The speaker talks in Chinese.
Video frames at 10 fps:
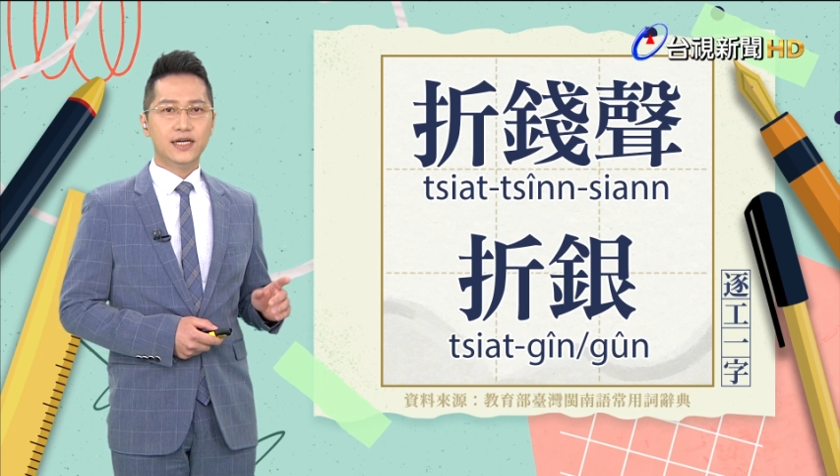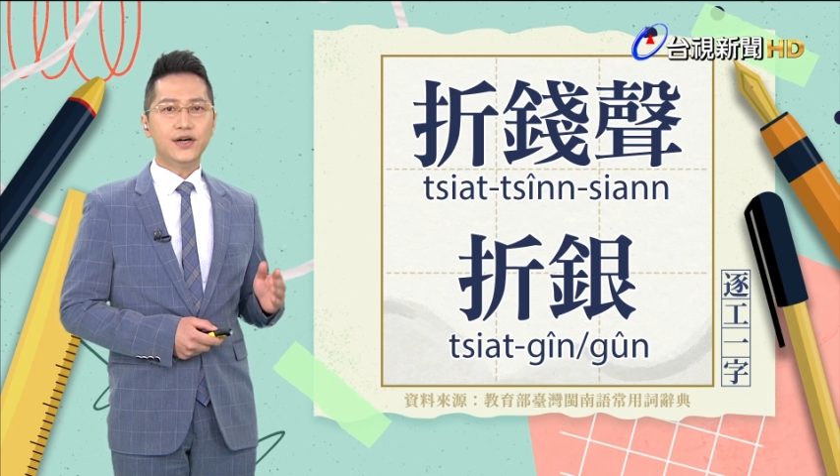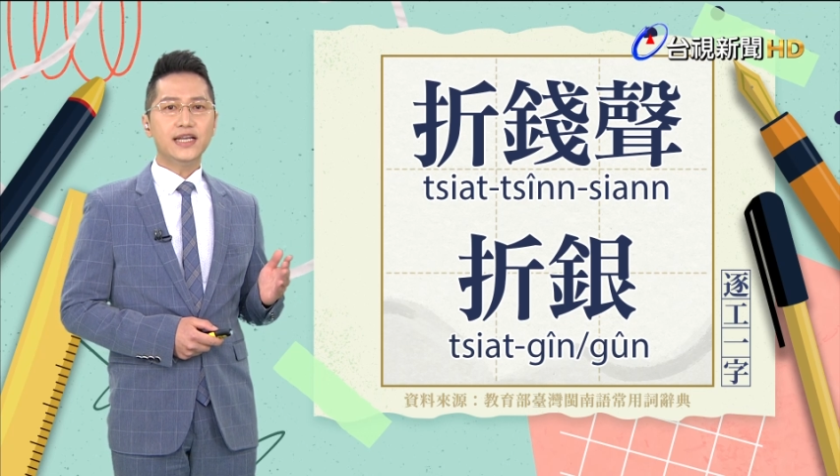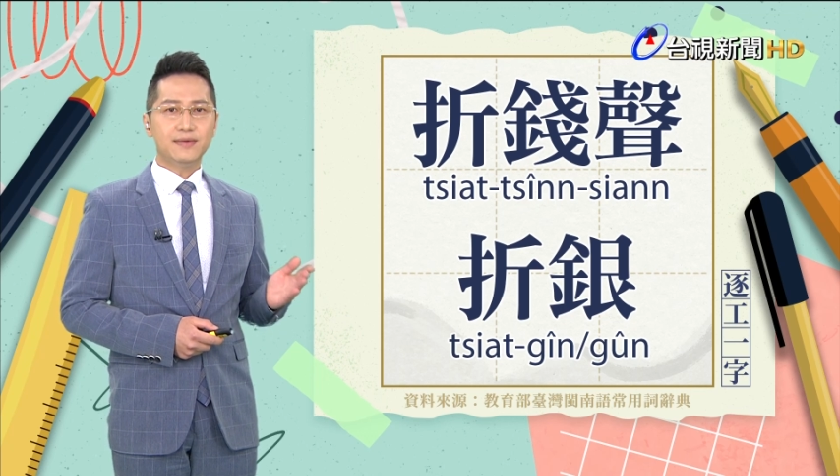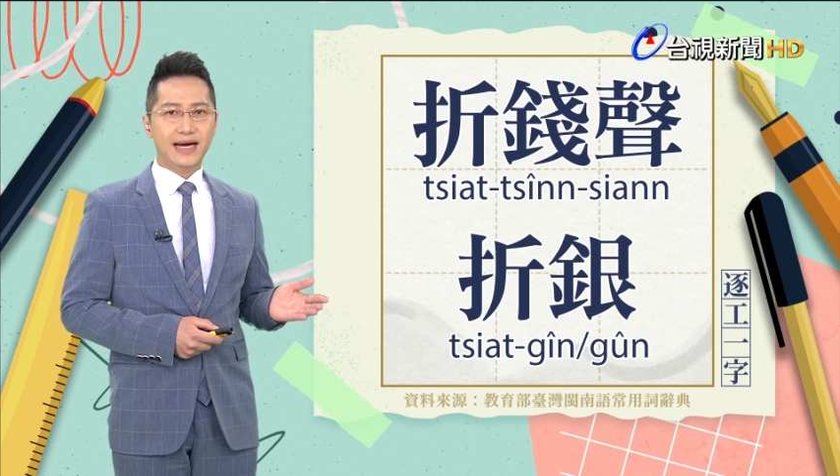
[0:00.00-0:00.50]

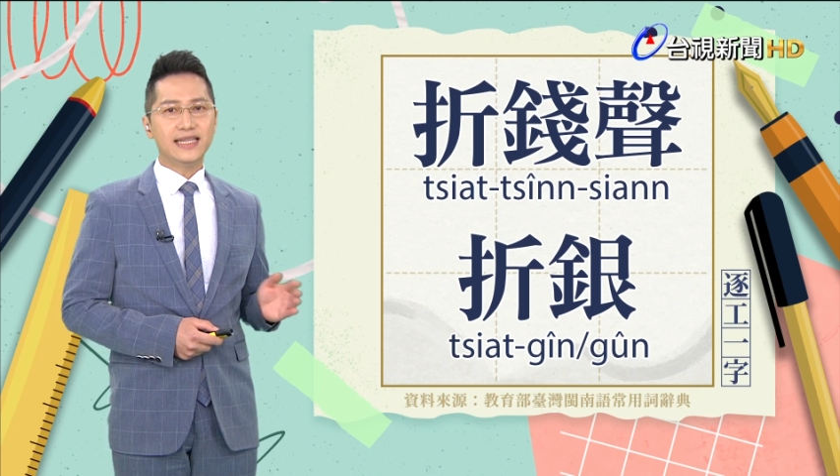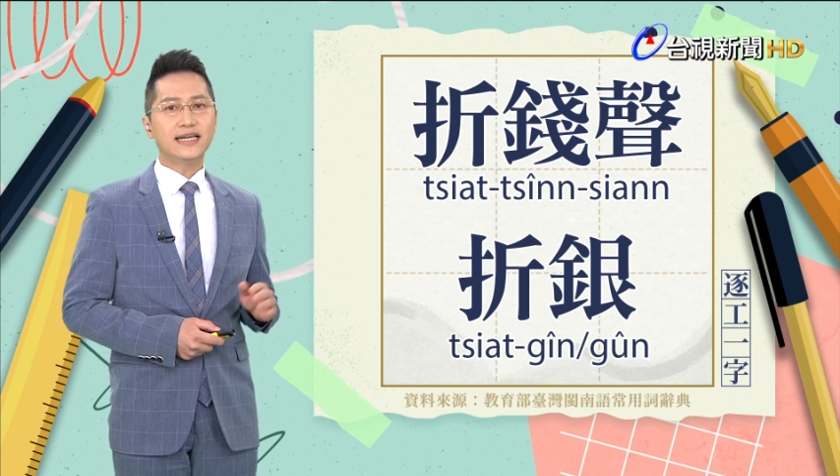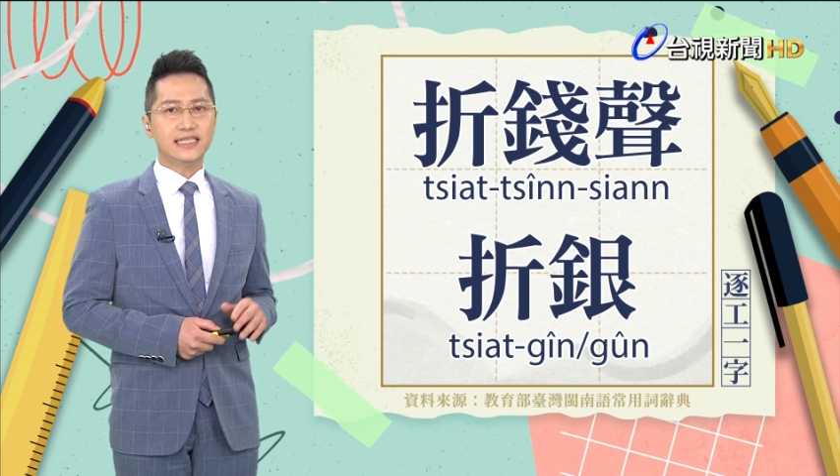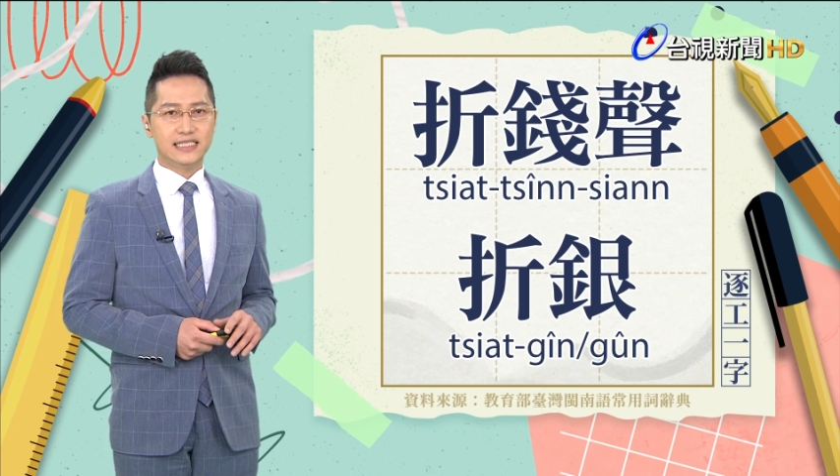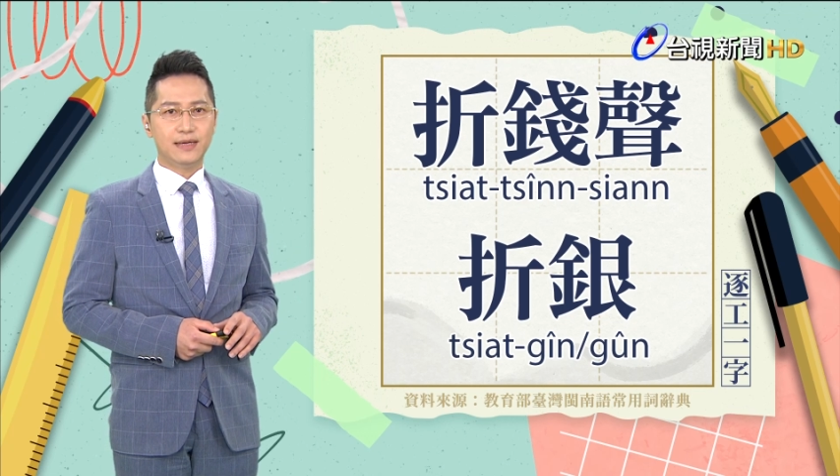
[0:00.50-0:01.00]
可能嘛
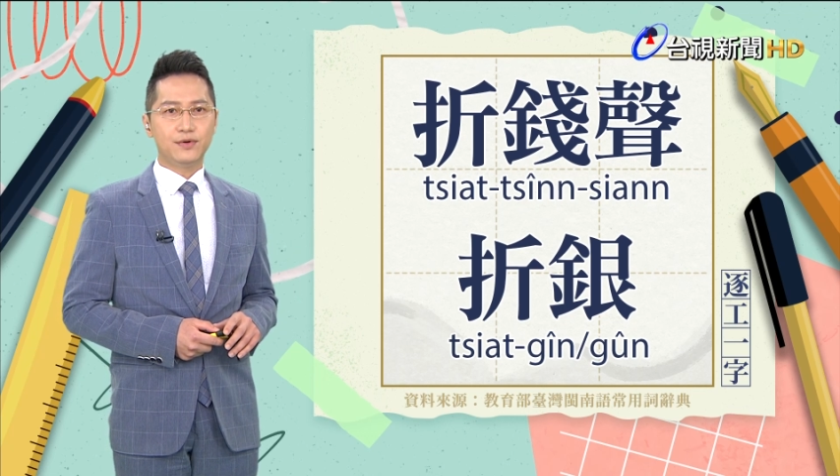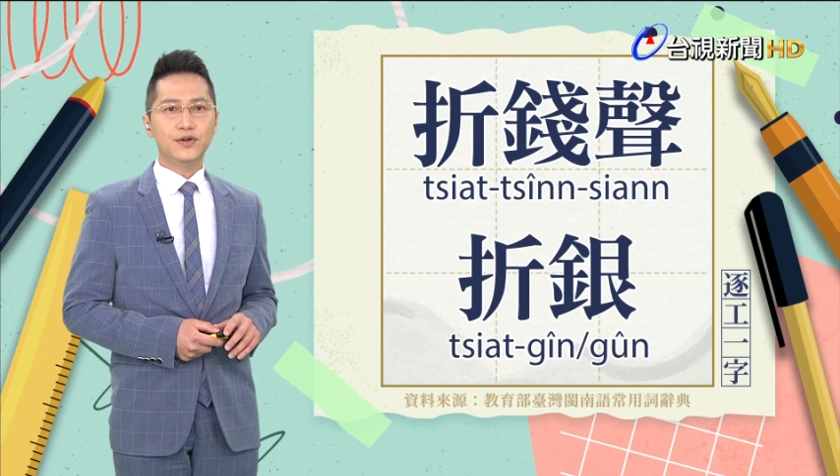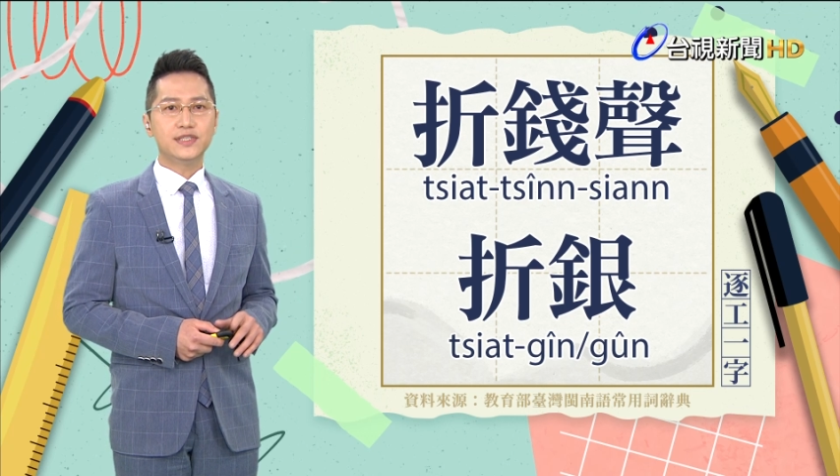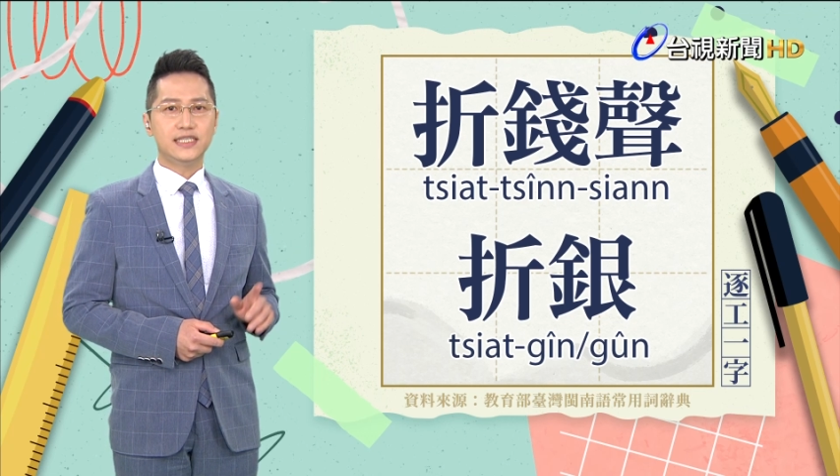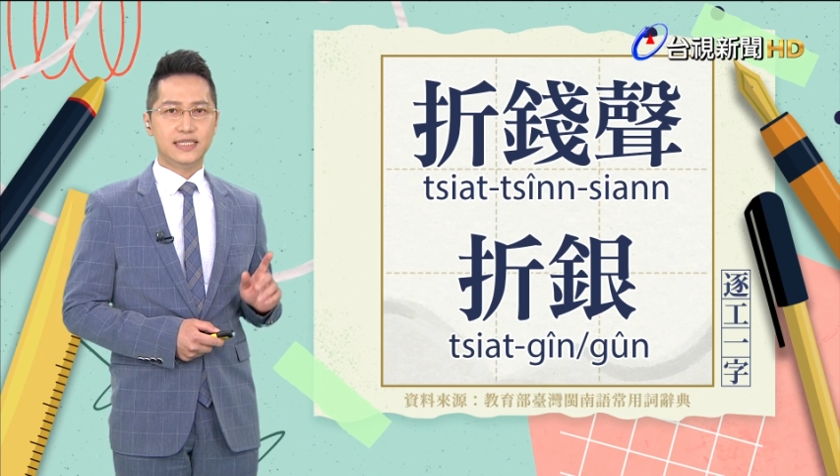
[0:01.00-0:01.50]
当直接
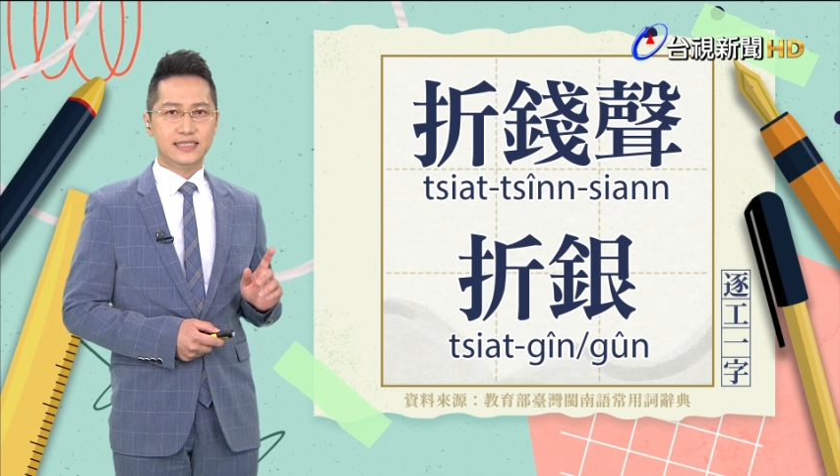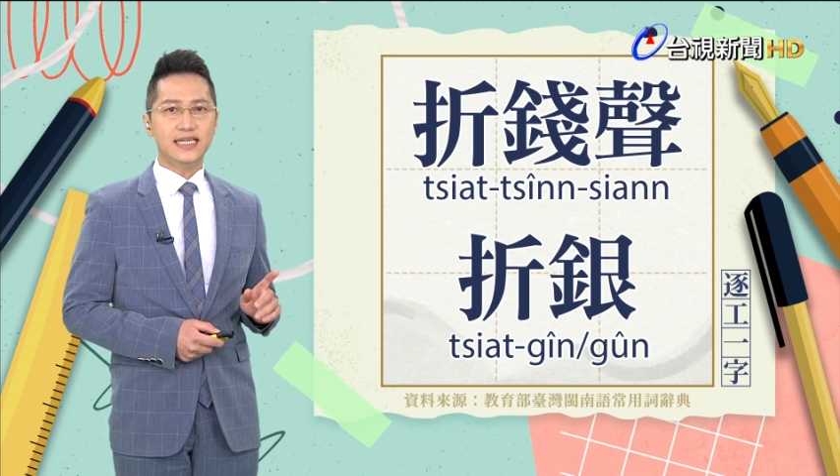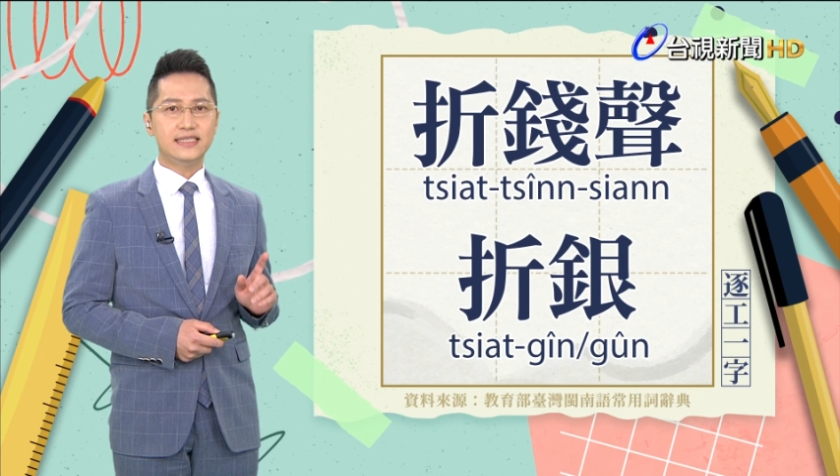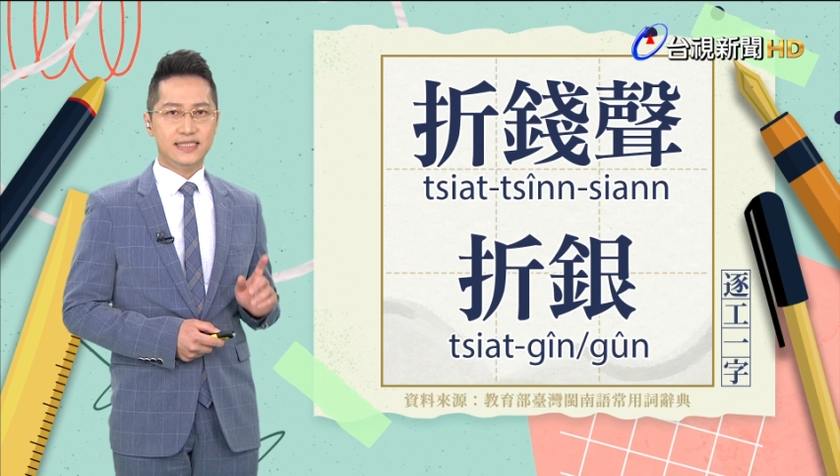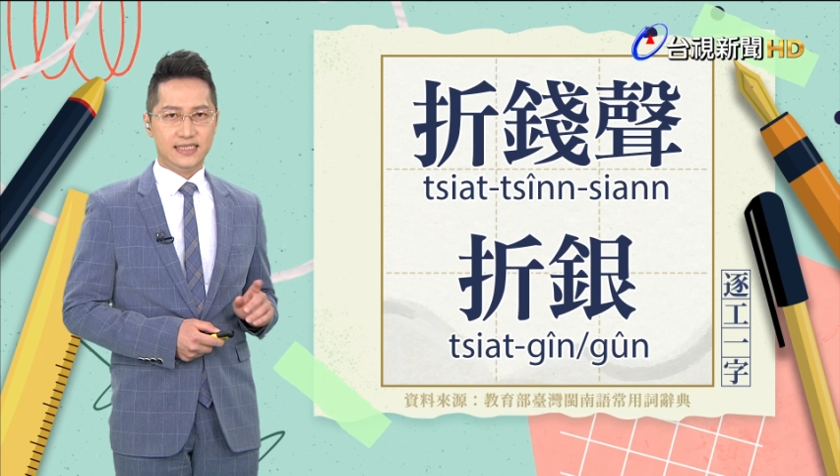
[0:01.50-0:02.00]
讲是“
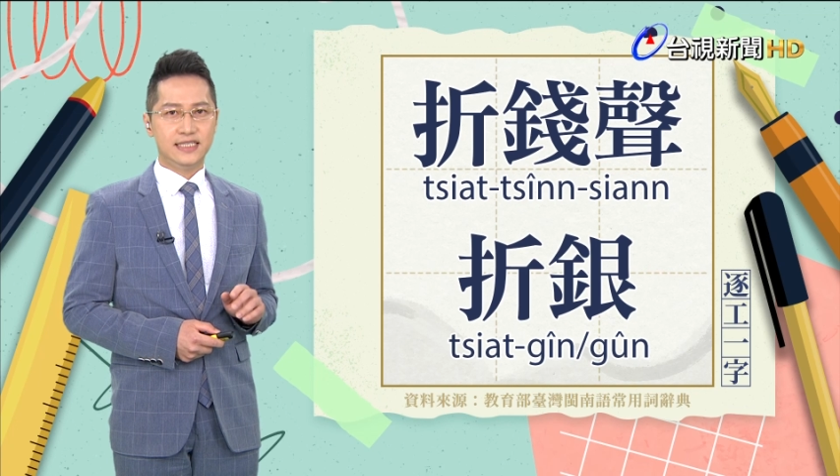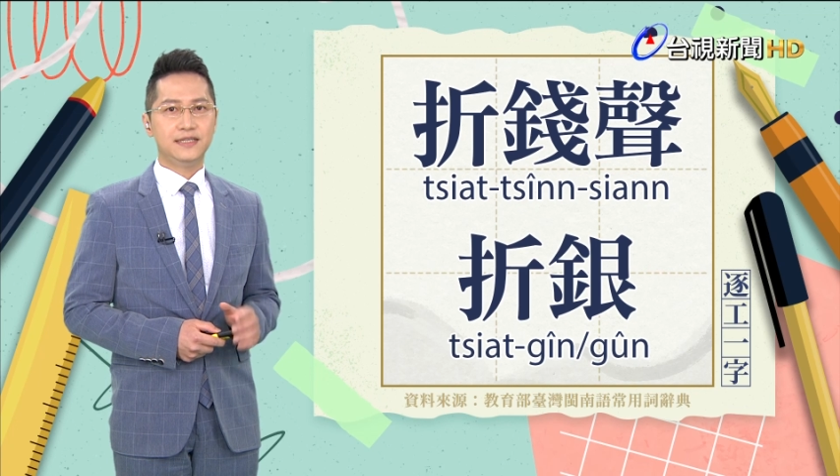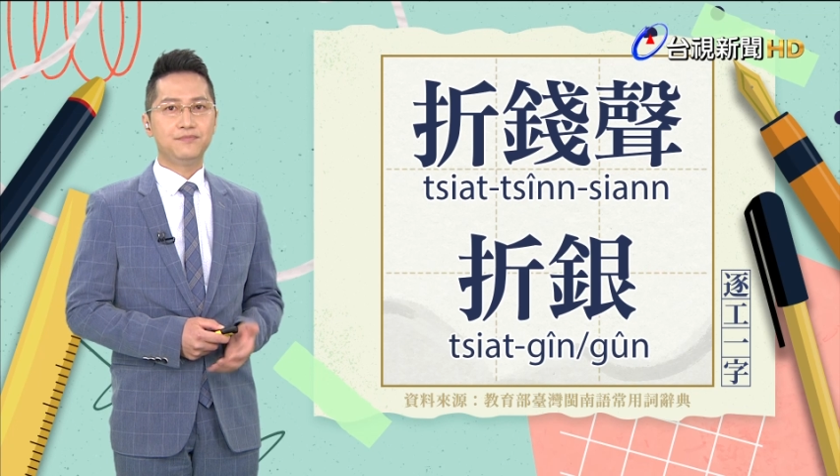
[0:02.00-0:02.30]
这钱”。